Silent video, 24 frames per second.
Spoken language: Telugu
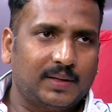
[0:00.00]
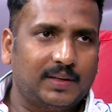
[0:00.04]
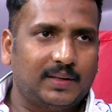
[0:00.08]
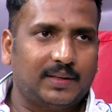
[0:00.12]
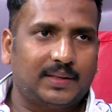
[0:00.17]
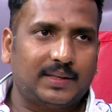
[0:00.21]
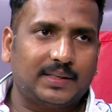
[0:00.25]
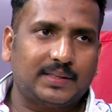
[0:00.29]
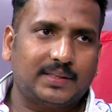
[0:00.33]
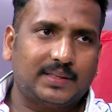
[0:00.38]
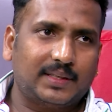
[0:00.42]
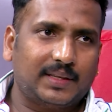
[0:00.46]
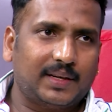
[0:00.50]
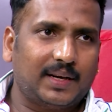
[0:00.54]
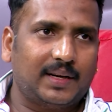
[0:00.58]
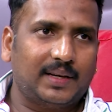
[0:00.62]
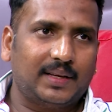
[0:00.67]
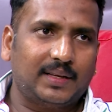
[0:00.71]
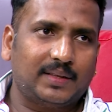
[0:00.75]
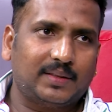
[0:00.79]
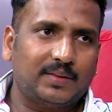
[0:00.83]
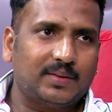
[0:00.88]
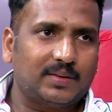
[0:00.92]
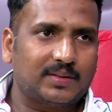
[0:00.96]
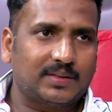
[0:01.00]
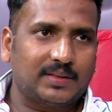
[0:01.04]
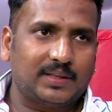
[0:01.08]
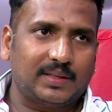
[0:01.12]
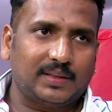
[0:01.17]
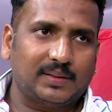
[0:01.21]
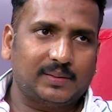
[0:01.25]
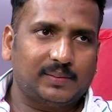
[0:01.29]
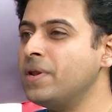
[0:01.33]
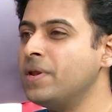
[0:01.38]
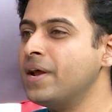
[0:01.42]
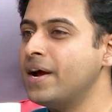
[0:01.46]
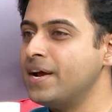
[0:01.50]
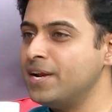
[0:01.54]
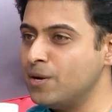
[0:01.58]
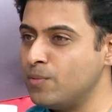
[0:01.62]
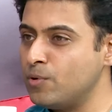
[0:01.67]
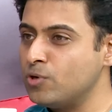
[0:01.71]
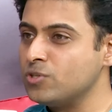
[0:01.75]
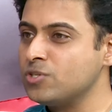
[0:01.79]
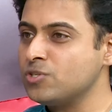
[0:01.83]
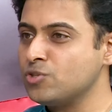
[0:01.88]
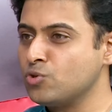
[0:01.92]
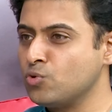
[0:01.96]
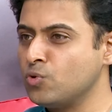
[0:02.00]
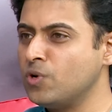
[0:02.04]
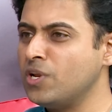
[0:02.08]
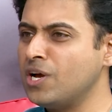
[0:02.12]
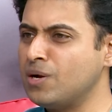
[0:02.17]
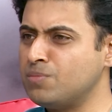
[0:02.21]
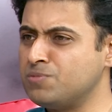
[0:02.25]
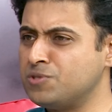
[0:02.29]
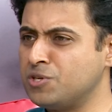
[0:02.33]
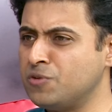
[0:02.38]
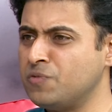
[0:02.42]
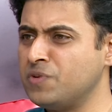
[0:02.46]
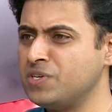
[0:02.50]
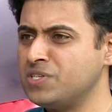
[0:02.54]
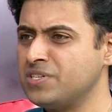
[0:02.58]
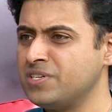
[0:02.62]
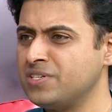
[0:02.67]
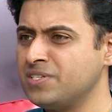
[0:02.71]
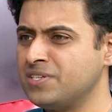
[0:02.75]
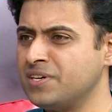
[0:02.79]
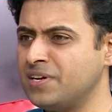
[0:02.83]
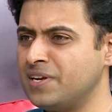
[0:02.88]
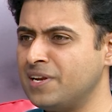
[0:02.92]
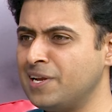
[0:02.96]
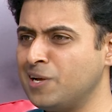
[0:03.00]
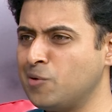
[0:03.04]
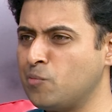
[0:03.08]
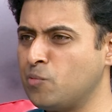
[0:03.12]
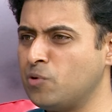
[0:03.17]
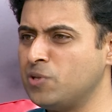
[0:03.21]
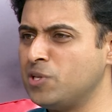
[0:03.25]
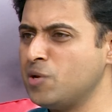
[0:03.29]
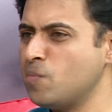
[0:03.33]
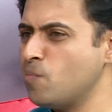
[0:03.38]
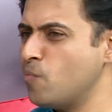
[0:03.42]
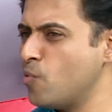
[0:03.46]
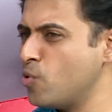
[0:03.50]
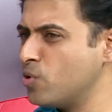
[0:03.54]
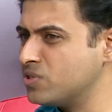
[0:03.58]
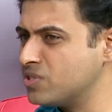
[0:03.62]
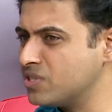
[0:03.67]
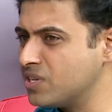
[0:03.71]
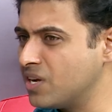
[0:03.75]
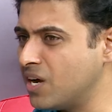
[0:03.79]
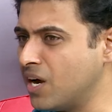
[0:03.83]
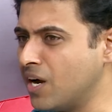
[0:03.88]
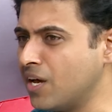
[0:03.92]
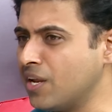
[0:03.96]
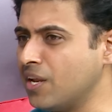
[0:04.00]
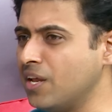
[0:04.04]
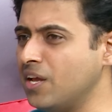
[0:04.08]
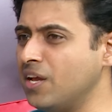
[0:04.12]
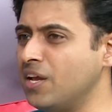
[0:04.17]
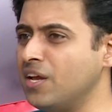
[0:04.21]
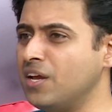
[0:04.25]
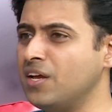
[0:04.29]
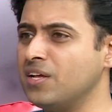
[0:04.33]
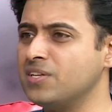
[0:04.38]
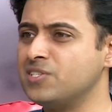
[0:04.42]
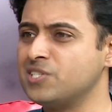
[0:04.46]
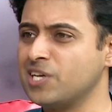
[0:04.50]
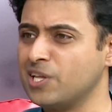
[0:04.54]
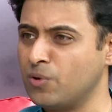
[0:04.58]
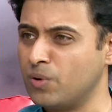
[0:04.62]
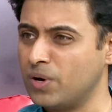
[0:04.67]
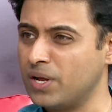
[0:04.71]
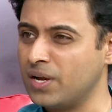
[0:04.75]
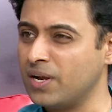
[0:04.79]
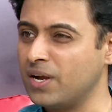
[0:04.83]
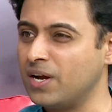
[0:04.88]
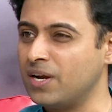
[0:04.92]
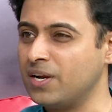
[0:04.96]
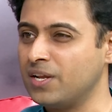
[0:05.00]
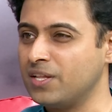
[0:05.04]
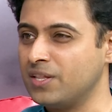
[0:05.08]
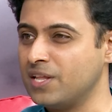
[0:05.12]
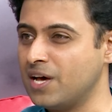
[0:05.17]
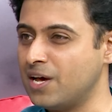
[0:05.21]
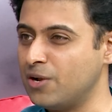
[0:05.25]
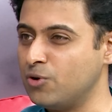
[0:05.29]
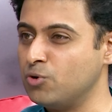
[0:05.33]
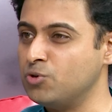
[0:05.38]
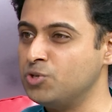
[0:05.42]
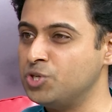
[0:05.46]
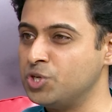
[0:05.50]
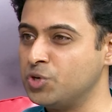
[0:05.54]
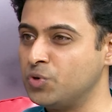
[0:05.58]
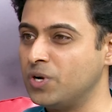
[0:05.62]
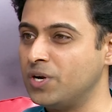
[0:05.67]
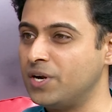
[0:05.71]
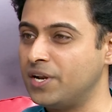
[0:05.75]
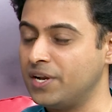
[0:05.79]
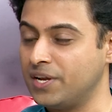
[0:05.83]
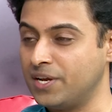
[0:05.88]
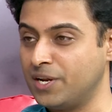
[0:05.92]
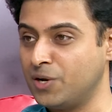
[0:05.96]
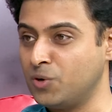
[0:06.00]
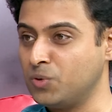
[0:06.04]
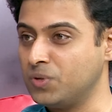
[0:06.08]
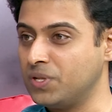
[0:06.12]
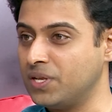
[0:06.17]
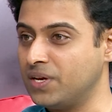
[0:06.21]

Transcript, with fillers: ఇంట్రెస్టింగ్ ఐడియాతో వస్తా మీరు ఐడియా ప్రాసెస్ ఓన్లీ అబ్జర్వేషన్ సార్ లేకపోతే బుక్స్ కానీ చదవడం కానీ దాని నుంచి కూడా ట్రిగర్